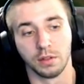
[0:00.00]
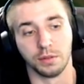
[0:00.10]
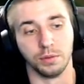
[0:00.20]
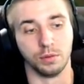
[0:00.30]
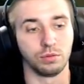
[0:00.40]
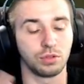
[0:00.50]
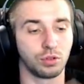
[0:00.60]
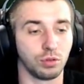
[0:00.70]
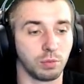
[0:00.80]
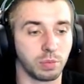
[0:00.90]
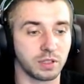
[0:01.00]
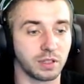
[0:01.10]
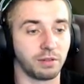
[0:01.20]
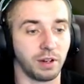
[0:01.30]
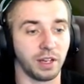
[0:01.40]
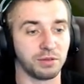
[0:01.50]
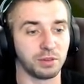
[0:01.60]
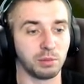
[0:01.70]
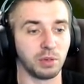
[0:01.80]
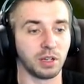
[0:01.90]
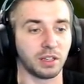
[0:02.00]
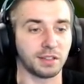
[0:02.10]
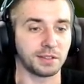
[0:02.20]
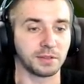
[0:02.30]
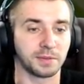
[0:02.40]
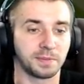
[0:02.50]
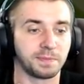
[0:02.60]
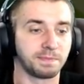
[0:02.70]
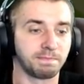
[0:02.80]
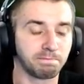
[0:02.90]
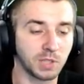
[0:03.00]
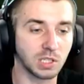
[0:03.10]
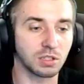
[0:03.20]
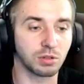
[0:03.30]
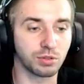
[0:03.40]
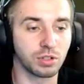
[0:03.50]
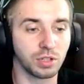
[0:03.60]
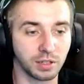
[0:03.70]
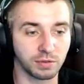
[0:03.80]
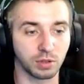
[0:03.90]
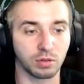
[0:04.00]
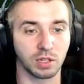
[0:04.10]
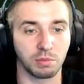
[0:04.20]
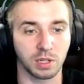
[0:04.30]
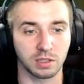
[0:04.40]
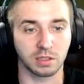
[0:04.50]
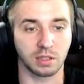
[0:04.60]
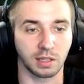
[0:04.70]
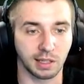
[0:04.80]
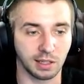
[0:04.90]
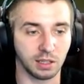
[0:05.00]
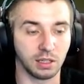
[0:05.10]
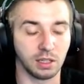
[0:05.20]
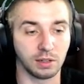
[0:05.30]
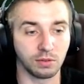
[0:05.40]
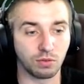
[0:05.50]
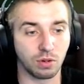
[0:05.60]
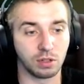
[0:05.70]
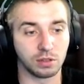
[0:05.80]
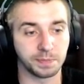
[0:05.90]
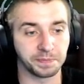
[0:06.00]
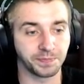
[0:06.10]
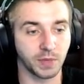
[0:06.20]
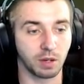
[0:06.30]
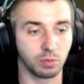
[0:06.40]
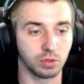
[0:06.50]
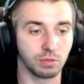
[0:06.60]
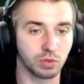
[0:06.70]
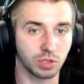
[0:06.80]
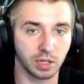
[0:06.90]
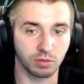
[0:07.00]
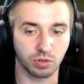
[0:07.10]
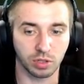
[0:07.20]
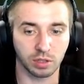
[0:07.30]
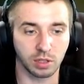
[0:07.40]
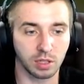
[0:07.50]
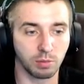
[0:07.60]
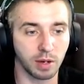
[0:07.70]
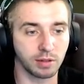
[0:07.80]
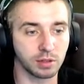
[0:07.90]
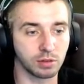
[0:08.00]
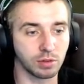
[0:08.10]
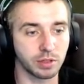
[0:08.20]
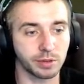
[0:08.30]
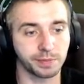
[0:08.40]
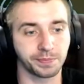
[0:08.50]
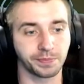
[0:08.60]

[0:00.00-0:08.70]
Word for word: Ну что, поздравляю тебя. Заслуженное второе место и вольт. Будем ждать уже, когда добавят у нас